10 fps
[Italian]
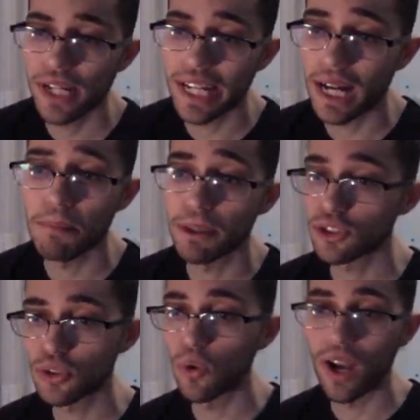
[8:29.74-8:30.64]
migliore in campo è
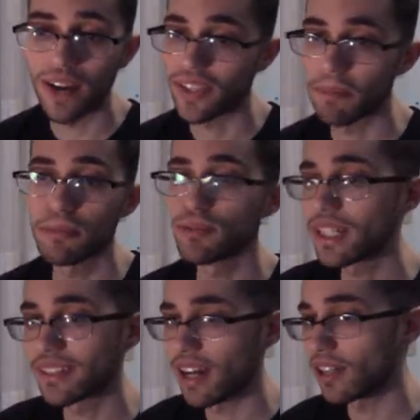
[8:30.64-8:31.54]
Sola, che
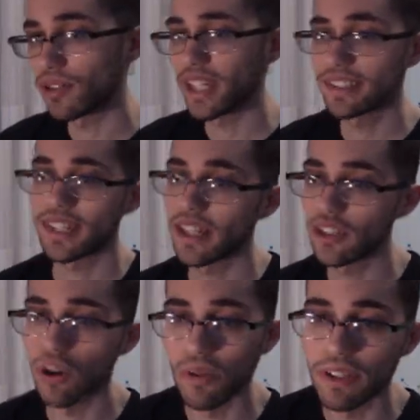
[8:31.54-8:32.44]
appunto è entrato e ha
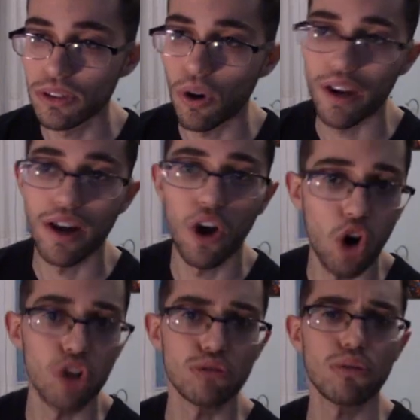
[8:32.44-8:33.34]
segnato il gol vittoria,
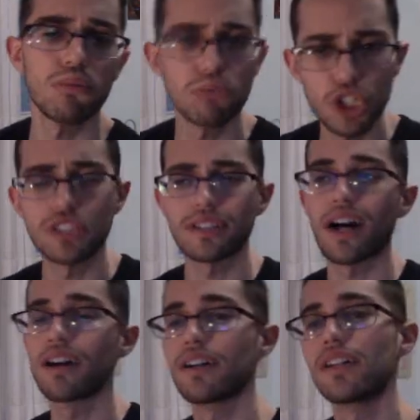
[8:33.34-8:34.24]
8, ci
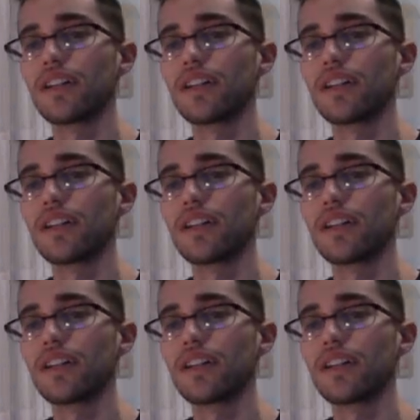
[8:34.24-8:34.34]
sta.